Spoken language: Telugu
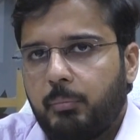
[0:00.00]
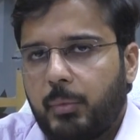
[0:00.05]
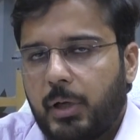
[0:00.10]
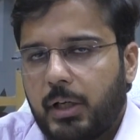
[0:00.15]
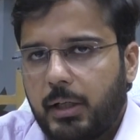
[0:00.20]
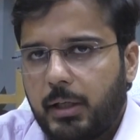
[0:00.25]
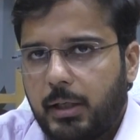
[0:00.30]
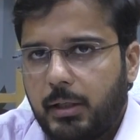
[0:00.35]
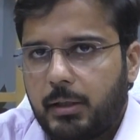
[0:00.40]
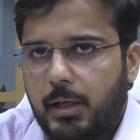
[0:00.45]

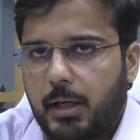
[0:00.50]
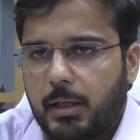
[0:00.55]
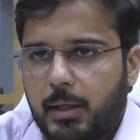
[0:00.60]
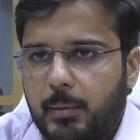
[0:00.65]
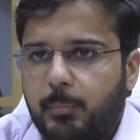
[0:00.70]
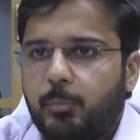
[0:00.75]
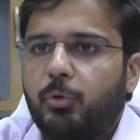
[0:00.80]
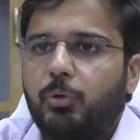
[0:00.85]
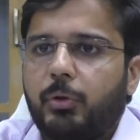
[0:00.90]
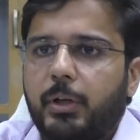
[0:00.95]
మనకి
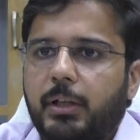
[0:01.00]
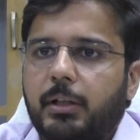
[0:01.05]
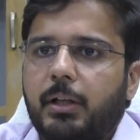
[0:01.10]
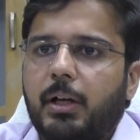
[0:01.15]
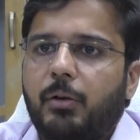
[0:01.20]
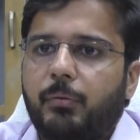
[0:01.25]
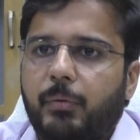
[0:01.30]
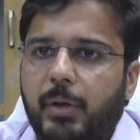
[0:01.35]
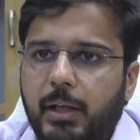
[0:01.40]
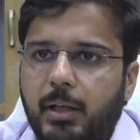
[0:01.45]
దాదాపు
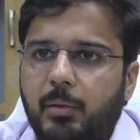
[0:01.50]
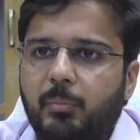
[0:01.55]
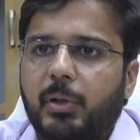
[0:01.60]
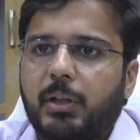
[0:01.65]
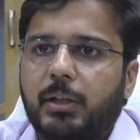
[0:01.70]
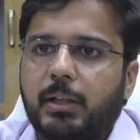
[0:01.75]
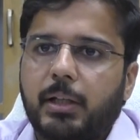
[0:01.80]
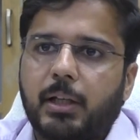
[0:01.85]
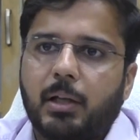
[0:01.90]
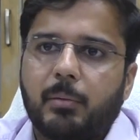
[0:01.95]
ఇంకా వెయ్యి
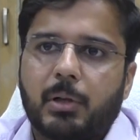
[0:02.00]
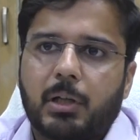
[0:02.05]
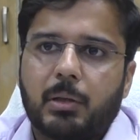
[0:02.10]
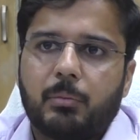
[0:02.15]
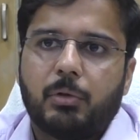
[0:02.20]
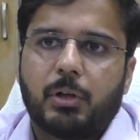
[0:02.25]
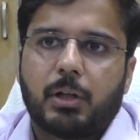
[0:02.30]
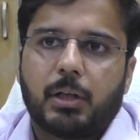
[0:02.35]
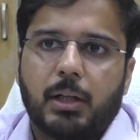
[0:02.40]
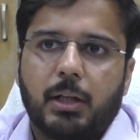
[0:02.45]
మందికి
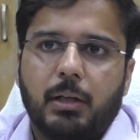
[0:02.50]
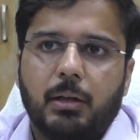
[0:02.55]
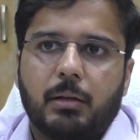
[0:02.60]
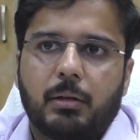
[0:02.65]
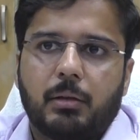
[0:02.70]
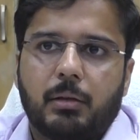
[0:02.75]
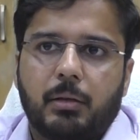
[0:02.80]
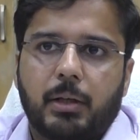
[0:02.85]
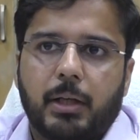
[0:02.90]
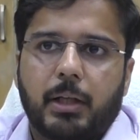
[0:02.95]
మనము అక్కడ
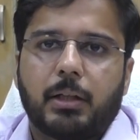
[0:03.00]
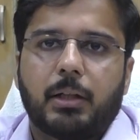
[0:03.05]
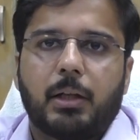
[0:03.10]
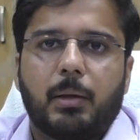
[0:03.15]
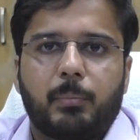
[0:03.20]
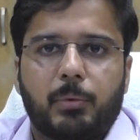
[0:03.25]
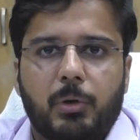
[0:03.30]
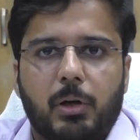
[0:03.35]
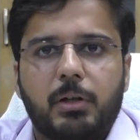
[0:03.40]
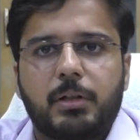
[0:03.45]
ఇంకా
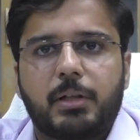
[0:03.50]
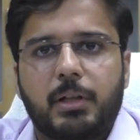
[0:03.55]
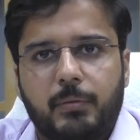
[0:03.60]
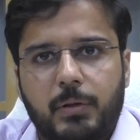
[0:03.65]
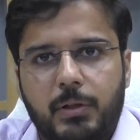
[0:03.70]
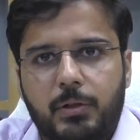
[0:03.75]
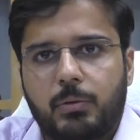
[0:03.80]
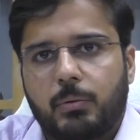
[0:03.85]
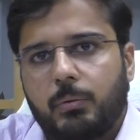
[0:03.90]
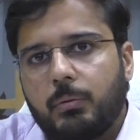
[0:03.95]
ప్లాట్స్
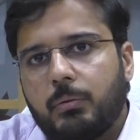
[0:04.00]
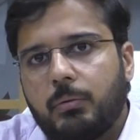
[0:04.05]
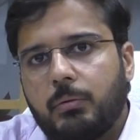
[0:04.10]
ఇవ్వచ్చు